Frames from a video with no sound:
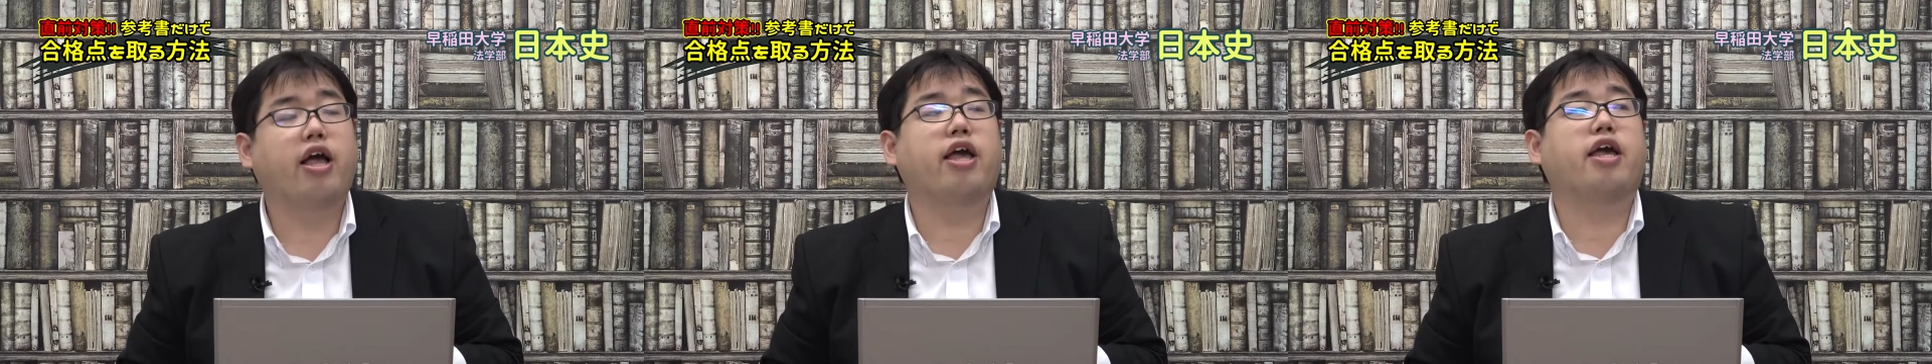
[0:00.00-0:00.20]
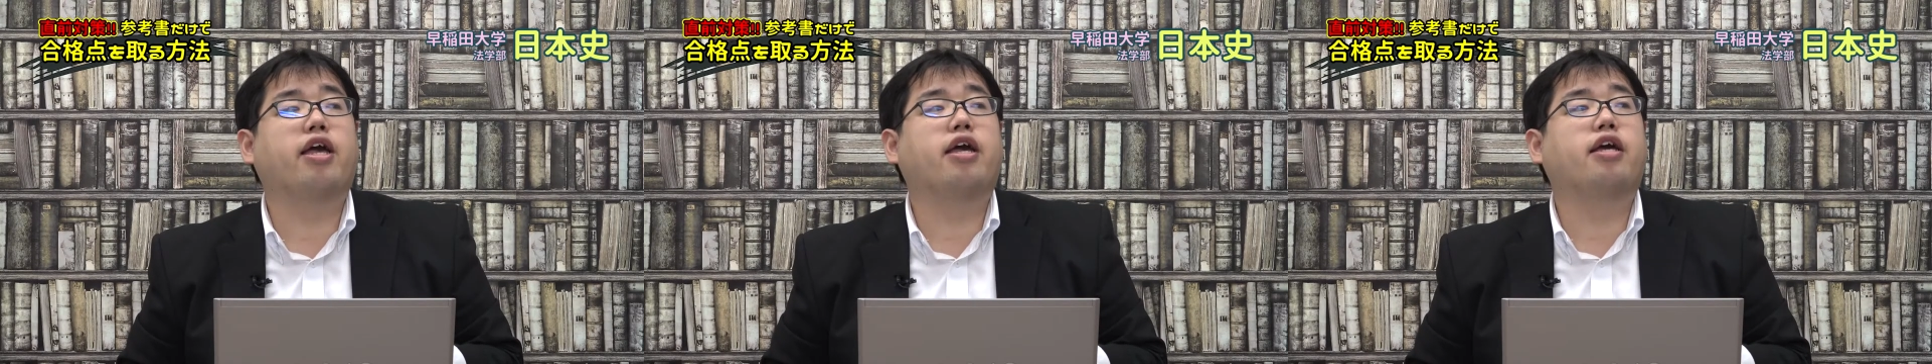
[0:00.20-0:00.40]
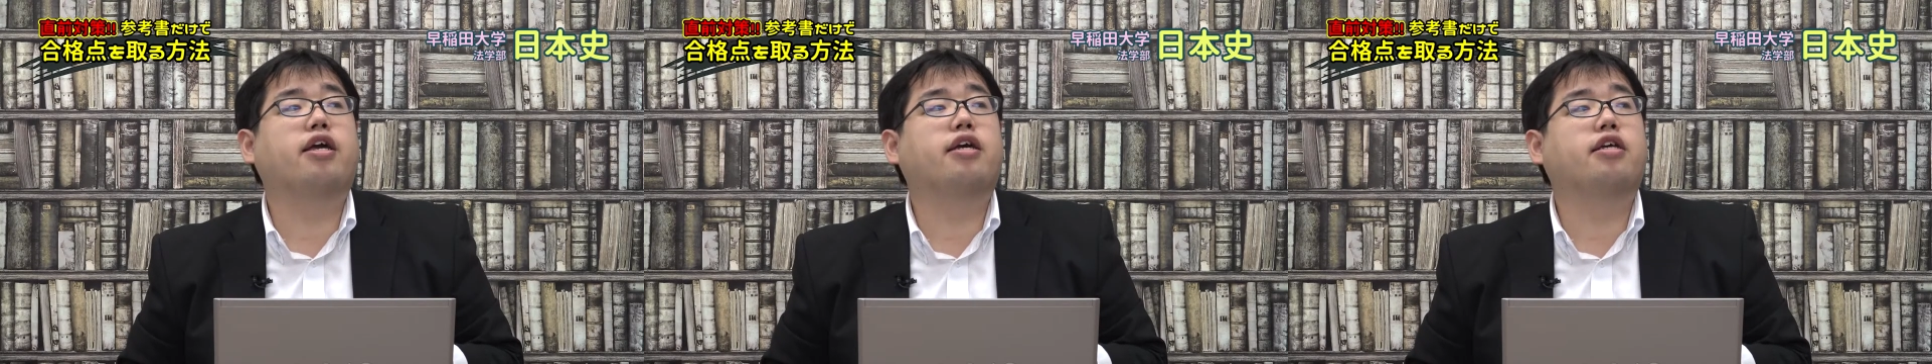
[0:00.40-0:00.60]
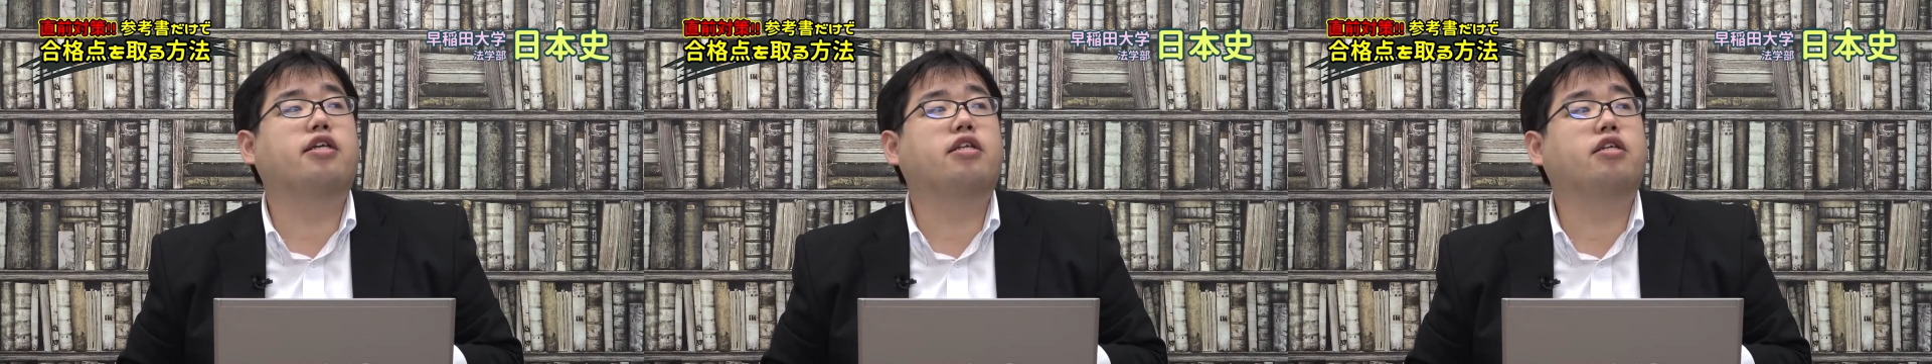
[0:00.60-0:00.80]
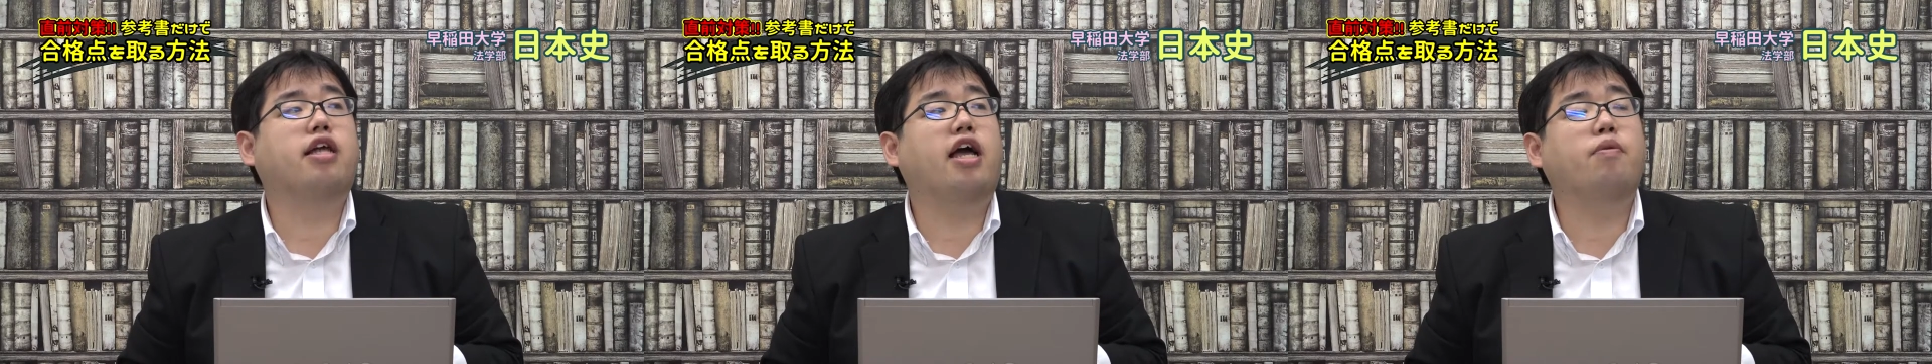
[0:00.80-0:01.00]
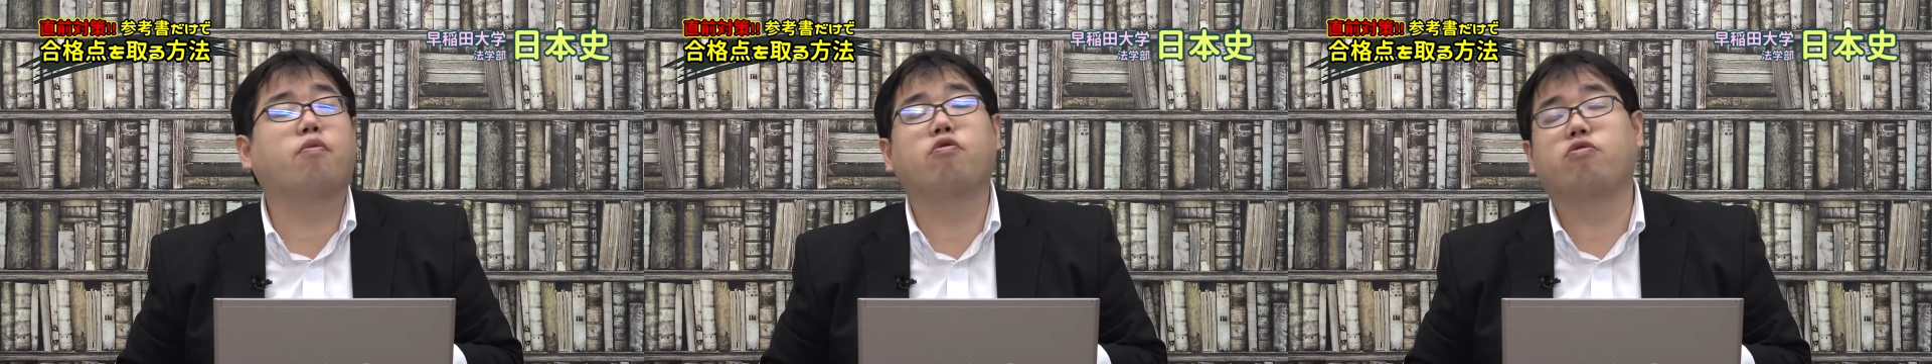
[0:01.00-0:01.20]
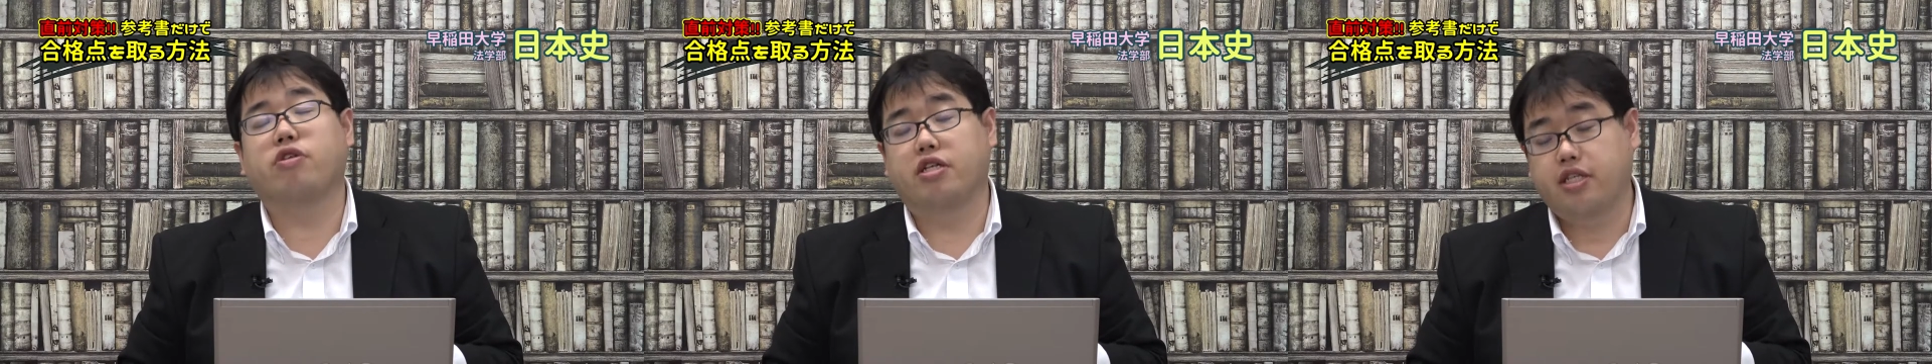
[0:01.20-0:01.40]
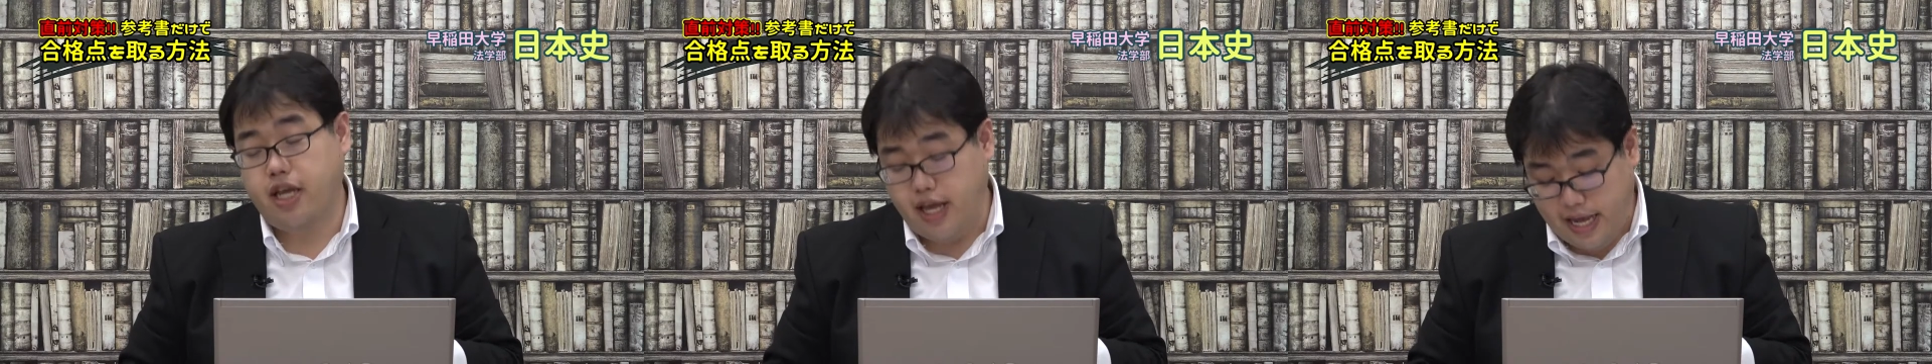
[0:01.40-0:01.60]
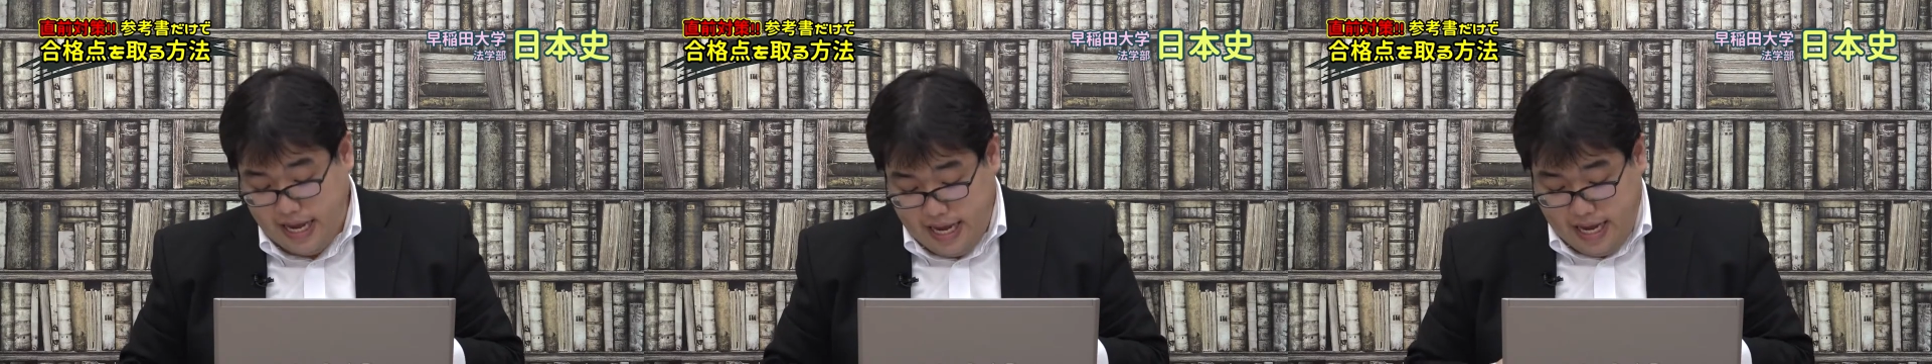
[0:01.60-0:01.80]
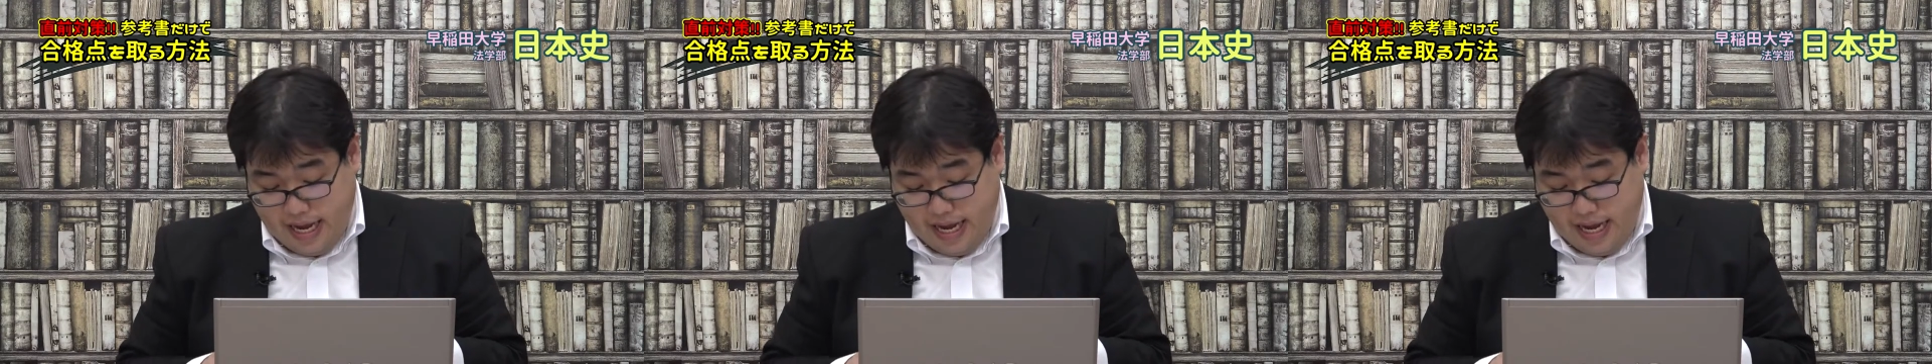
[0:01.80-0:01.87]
えー、大問のですね、